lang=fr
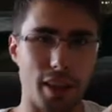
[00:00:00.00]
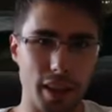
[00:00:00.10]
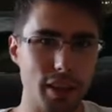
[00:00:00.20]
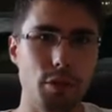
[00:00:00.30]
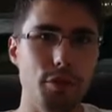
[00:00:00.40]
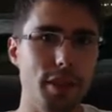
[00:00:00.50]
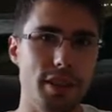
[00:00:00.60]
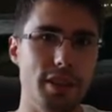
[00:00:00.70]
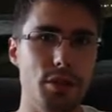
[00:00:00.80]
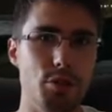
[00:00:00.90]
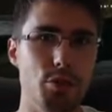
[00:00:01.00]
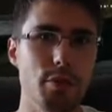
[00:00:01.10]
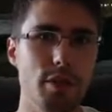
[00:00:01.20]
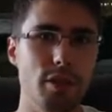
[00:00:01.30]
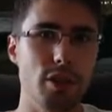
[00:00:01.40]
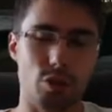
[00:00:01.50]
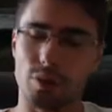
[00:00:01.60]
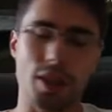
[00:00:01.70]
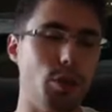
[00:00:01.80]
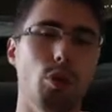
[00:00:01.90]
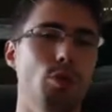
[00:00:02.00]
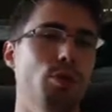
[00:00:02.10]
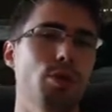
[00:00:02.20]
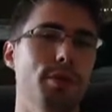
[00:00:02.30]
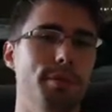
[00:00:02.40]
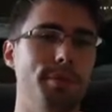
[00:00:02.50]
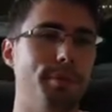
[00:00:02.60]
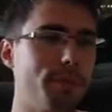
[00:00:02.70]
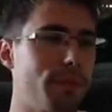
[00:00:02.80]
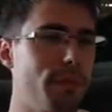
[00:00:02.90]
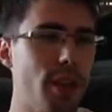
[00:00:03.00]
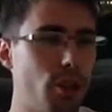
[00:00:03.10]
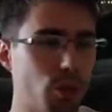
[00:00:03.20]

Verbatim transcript: rien que le fait qu'ils assument, je trouve ça trop cool. Je